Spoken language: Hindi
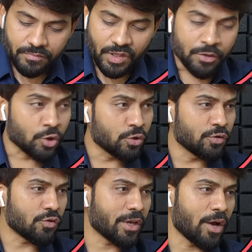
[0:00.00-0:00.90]
तो
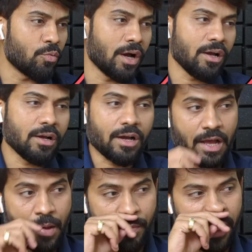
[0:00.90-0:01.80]
दोस्तों क्या हुआ
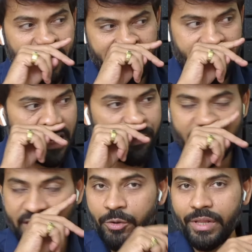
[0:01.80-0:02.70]
हमने ये चैनल
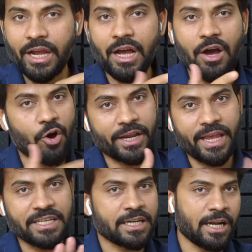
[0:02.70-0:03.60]
बनते हुए देखा और ये
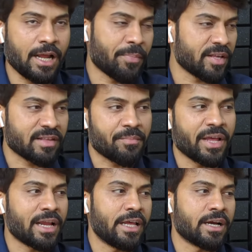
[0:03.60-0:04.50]
चैनल आपके सामने
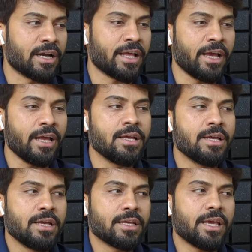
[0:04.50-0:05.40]
क्लियर कट है
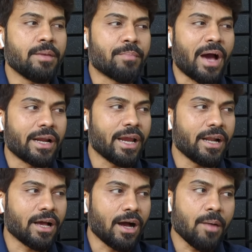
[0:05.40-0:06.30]
कि मार्केट
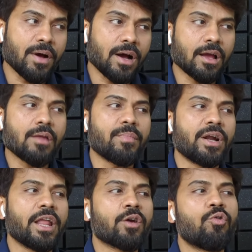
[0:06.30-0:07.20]
अब अगर
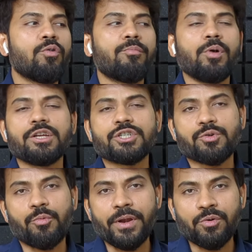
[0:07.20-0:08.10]
मंडे को बुलिश
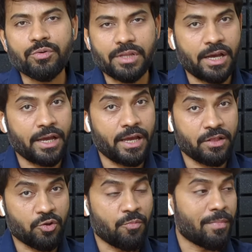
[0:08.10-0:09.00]
ओपन होता है
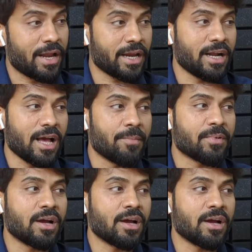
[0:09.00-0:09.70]
तो मार्केट आपका